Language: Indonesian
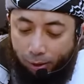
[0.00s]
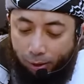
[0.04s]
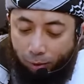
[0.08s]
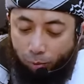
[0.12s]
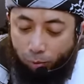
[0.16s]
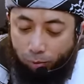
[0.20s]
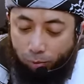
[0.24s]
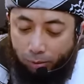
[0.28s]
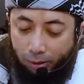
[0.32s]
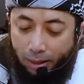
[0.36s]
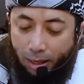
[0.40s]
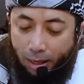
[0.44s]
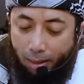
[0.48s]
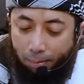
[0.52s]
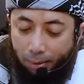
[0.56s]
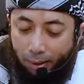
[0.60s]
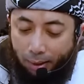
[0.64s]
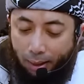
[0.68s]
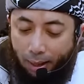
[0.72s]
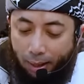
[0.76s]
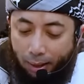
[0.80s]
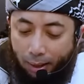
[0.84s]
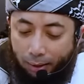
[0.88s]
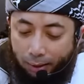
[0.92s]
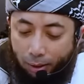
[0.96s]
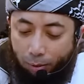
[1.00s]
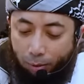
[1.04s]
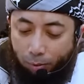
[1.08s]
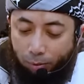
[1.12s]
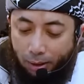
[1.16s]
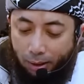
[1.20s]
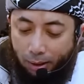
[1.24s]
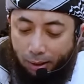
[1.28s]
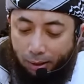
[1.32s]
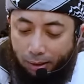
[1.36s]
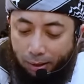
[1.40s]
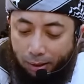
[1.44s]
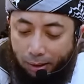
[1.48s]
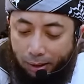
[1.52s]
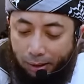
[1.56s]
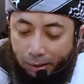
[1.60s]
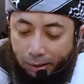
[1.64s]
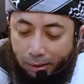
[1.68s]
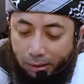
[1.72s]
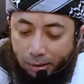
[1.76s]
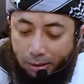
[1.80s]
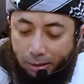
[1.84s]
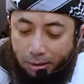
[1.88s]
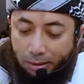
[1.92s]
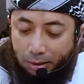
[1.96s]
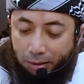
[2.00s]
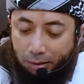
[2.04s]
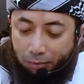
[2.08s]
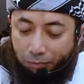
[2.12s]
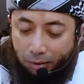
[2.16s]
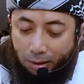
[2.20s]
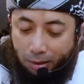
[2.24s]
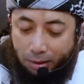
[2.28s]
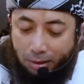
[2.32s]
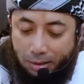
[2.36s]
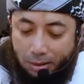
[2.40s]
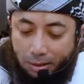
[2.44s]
itu tidak menghalangiku dari zikir dan istighfar